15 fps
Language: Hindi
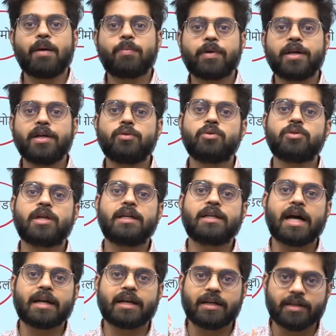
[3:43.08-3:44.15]
में आप कहें तो इसका
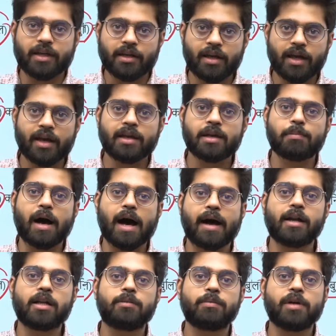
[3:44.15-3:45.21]
टारगेट यही है कि
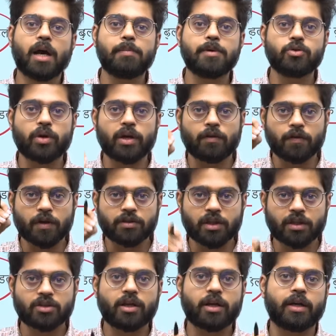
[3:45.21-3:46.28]
भारत में हमें जो
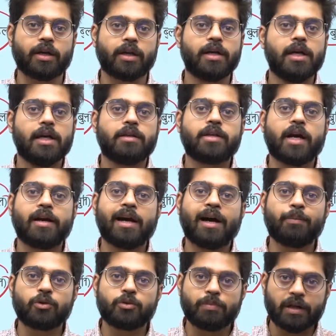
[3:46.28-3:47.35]
इंफ्रास्ट्रक्चर है चाहे
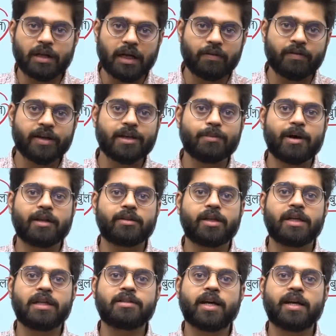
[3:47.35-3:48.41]
आप उसमें रेलवे की बात
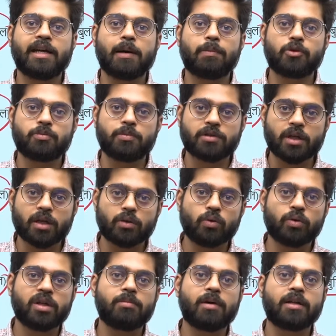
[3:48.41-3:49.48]
करें चाहे आप उसमें
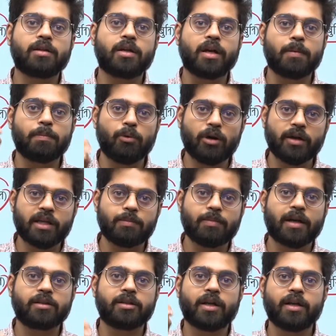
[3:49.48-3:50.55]
सड़कों की बात करें पुल की
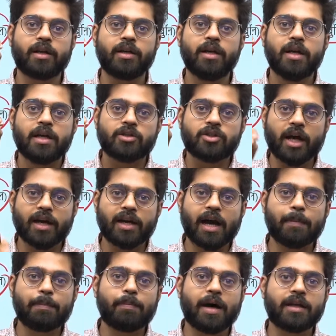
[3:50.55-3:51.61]
बात करें चाहे
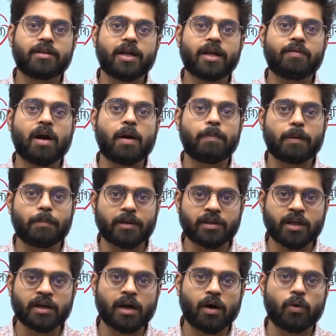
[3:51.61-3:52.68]
आप बात करें वहां पर
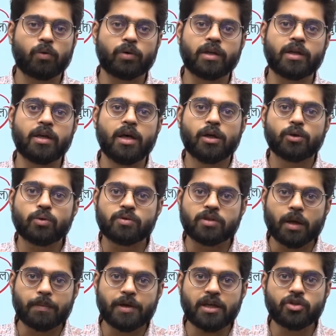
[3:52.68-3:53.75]
बंदरगाहों की तो
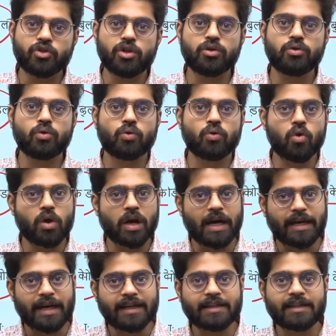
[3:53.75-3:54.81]
सभी चीजों को
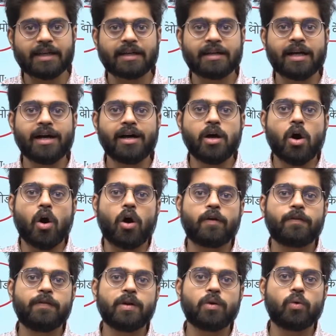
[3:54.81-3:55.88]
कनेक्ट करना और
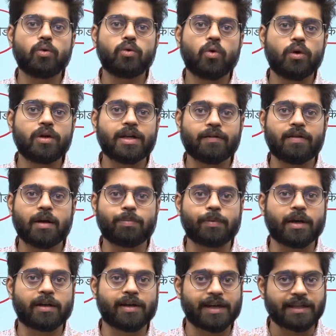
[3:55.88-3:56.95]
फिर उनको डेवलप
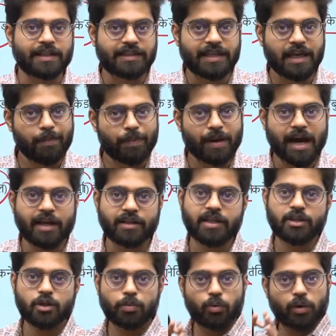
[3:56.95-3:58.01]
करना ये प्लान
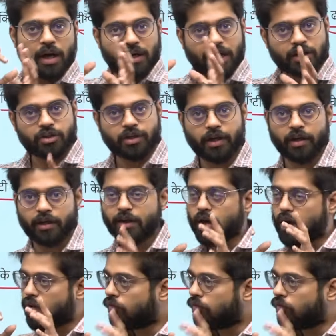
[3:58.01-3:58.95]
ये जो पूरा लक्ष्य है